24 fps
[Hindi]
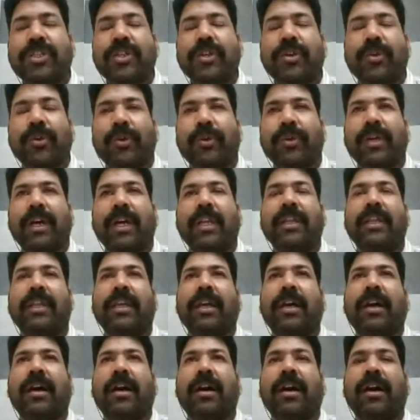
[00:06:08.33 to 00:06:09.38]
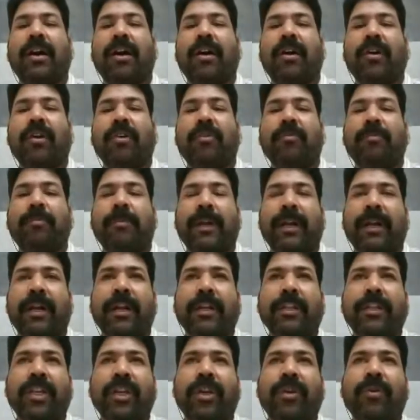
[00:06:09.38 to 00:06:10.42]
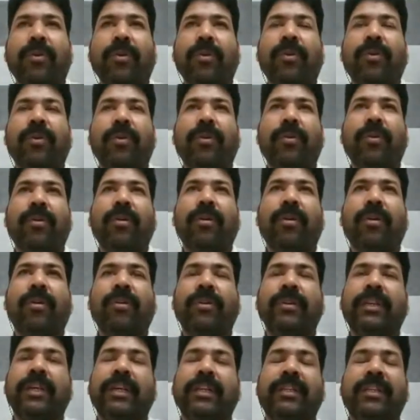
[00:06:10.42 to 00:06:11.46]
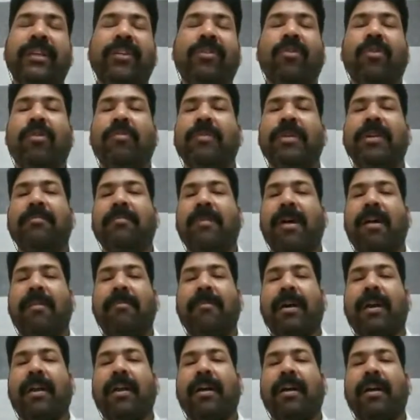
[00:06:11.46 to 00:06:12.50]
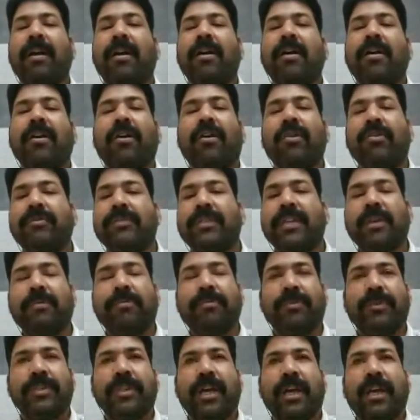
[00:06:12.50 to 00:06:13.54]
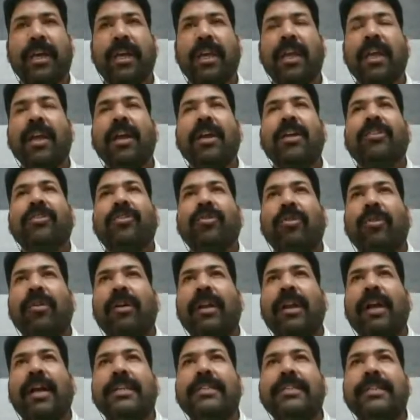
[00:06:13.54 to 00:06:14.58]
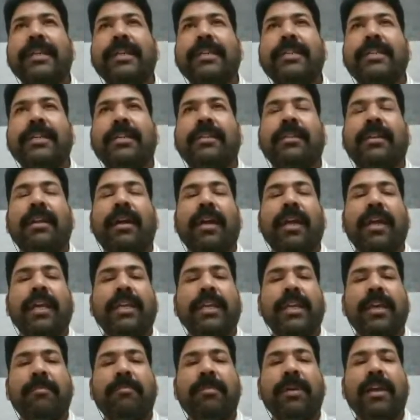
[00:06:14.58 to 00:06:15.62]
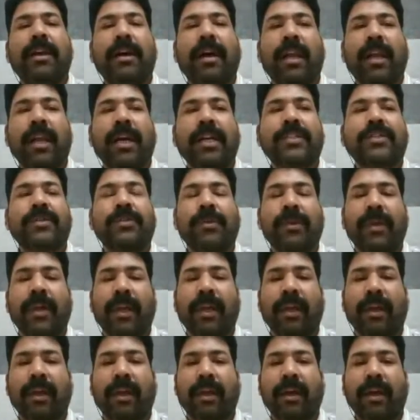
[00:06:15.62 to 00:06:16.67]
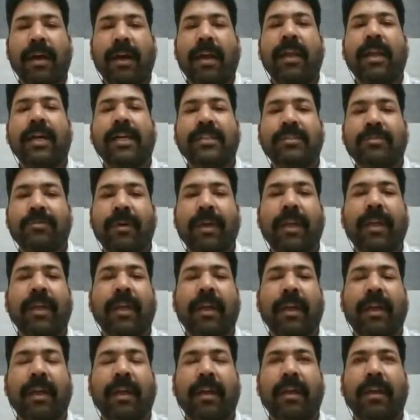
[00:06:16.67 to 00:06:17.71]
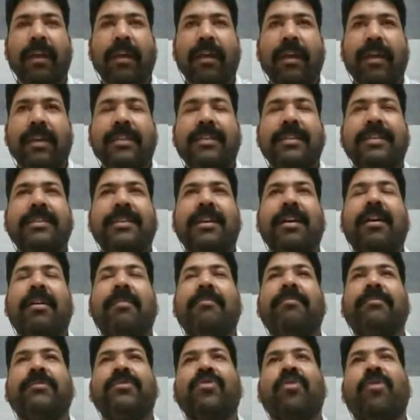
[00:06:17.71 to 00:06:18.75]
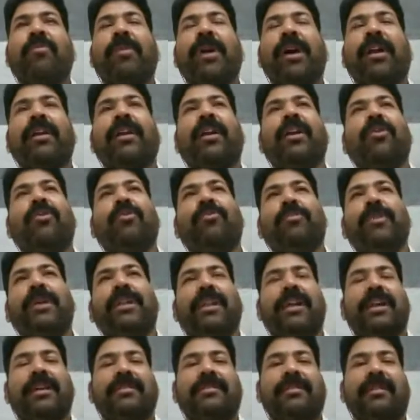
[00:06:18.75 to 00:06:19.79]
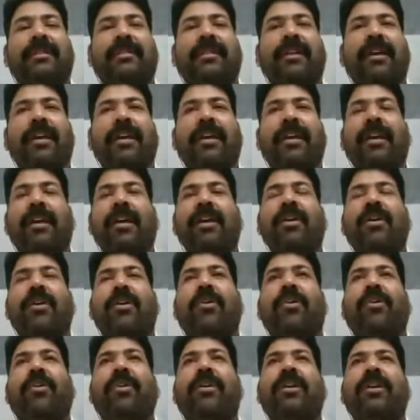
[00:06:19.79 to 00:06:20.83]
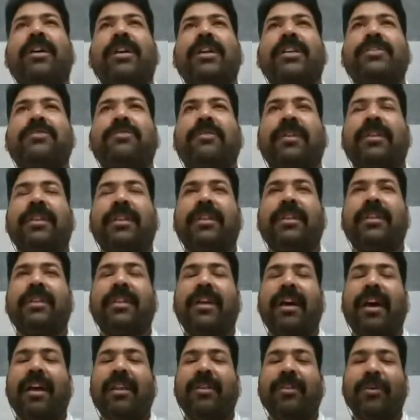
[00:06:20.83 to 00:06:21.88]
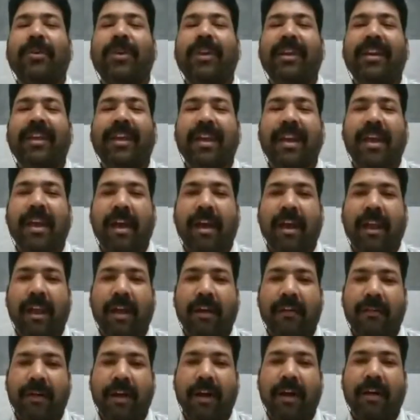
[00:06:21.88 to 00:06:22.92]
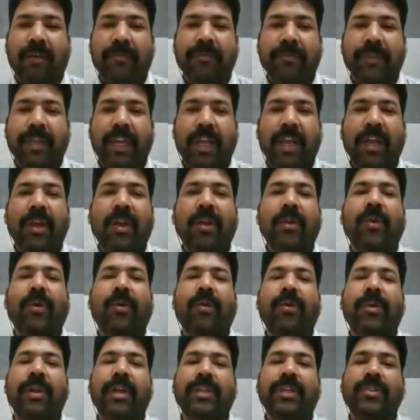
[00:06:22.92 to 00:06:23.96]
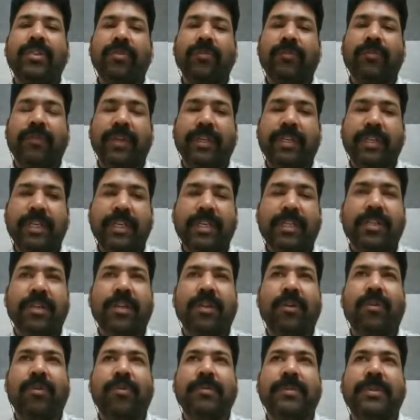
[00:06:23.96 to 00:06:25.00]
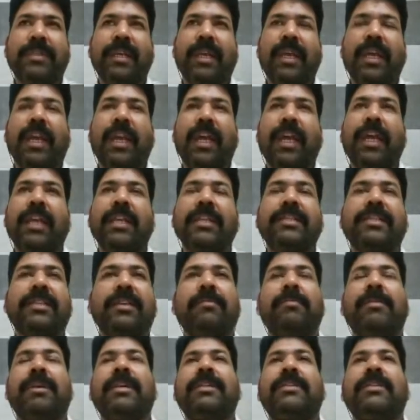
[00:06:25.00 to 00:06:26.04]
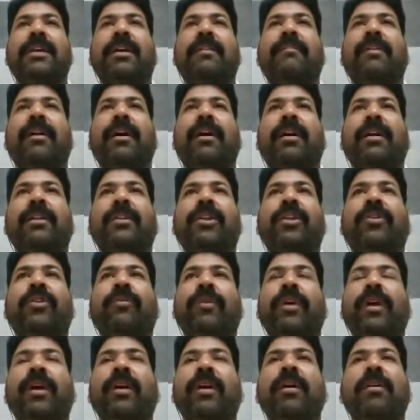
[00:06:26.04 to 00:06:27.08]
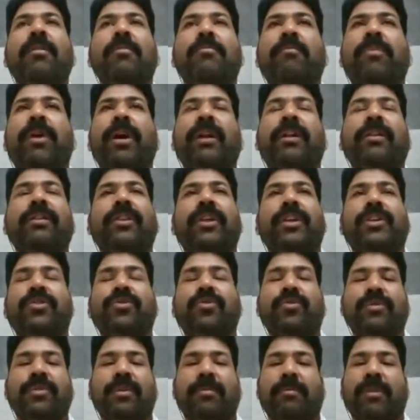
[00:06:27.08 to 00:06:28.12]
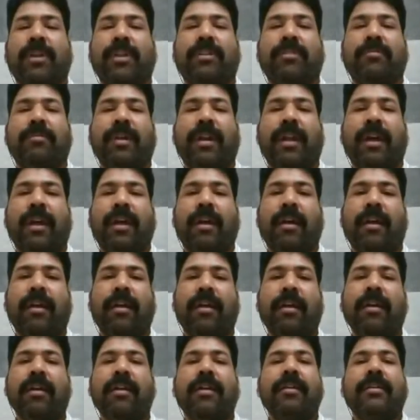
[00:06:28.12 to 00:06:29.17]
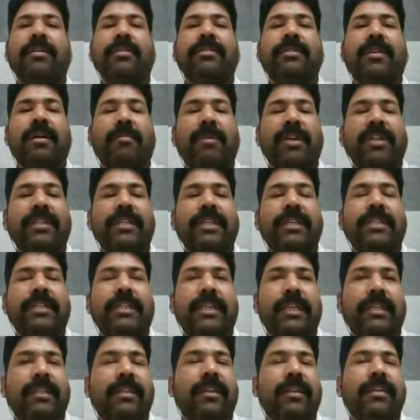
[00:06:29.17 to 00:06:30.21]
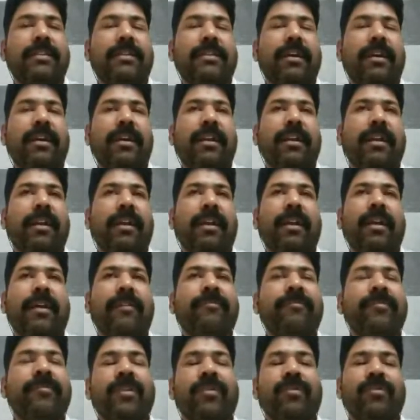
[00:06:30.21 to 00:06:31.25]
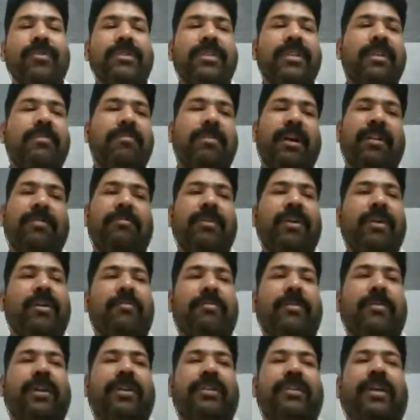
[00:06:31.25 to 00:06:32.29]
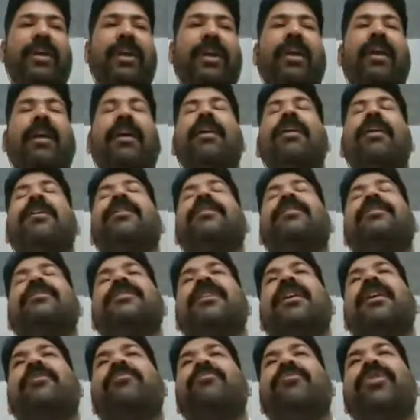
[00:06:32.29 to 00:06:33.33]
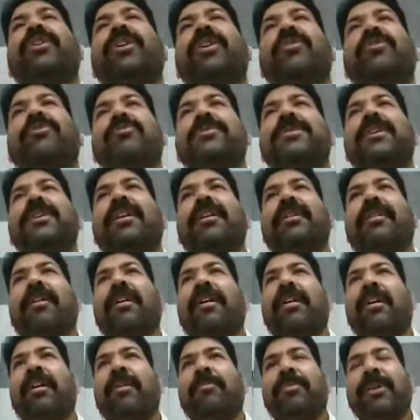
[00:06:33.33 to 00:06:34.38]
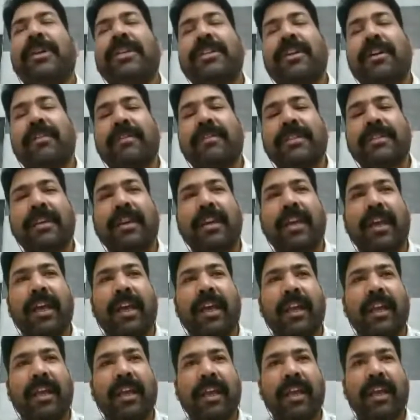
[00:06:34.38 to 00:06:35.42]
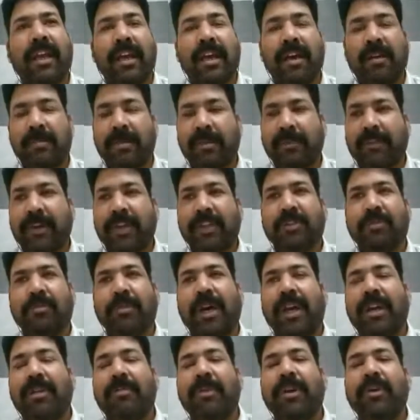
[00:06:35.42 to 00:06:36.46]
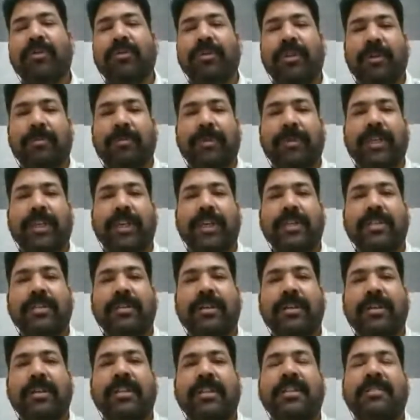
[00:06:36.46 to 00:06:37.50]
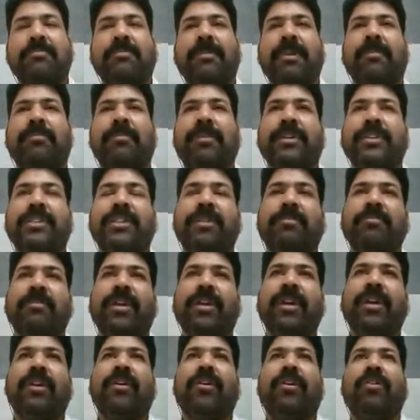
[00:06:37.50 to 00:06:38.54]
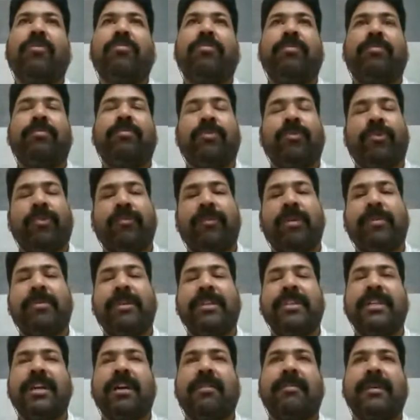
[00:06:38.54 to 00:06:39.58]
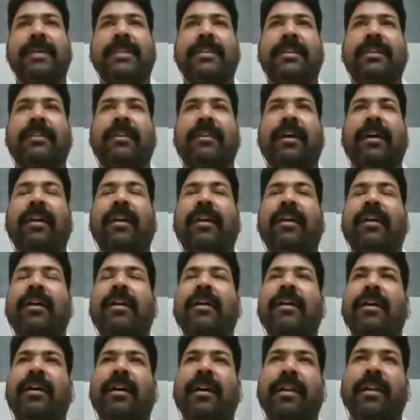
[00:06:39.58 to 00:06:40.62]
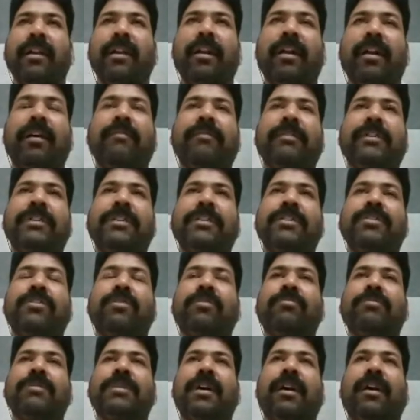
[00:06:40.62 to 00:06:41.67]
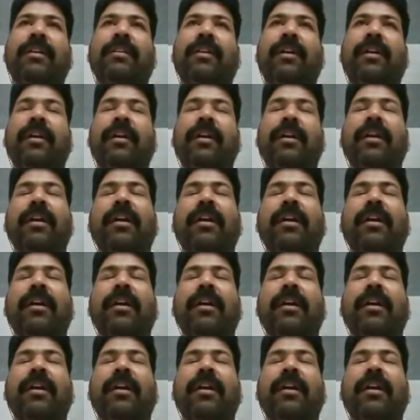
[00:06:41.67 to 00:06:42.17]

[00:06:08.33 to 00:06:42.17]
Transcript: योगदान दिया और प्रकृति को और धरती को अपनी माँ माना और उसकी पूजा की तो राष्ट्रीय चेतना के ये भी अलग सुर हैं अलग स्वर हैं जिसे हम सोपान के रूप में देख सकते हैं और स्वतंत्रता आंदोलन के अलावा इन लोगों ने जो विशिष्ट रूप से इन सब की सेवा करते हुए भारत देश को समृद्ध बनाया है सामाजिक चेतना जाहिर की है उसकी बात भी हम करते हैं जाट मुख्य रूप से पेशावर से लेकर के अभी वर्तमान में उत्तर प्रदेश जिसमें पश्चिमी और पूर्वी पंजाब आ जाता है हरियाणा विशिष्ट रूप से आता है